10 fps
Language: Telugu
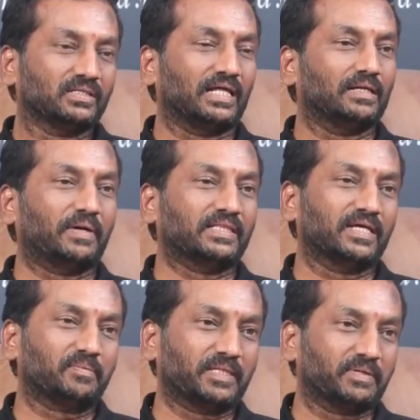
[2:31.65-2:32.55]
దాదాపు
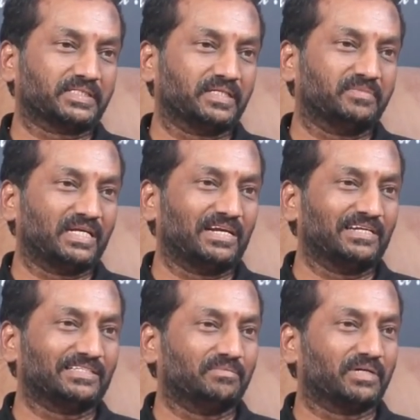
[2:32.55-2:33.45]
అందరు ప్రతిపక్ష
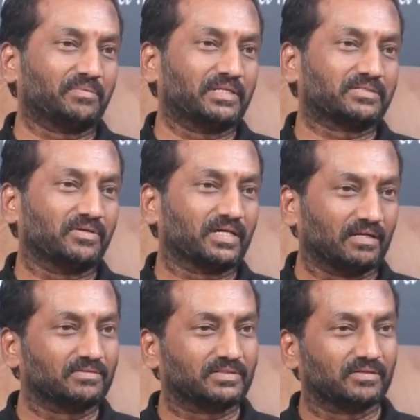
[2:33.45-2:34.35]
ఎమ్మెల్యేలని చాంబర్కి పిలుచుకొని
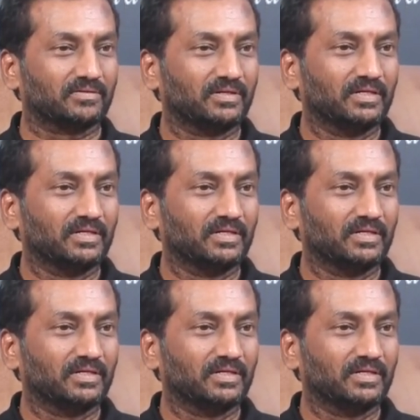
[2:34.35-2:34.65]
కలుస్తారు